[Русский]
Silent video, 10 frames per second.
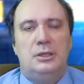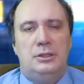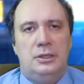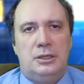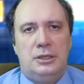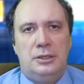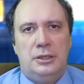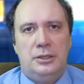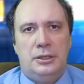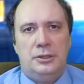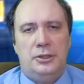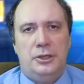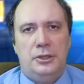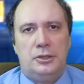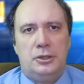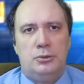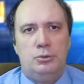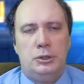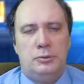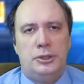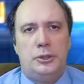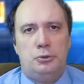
На канале Андрея Караулова на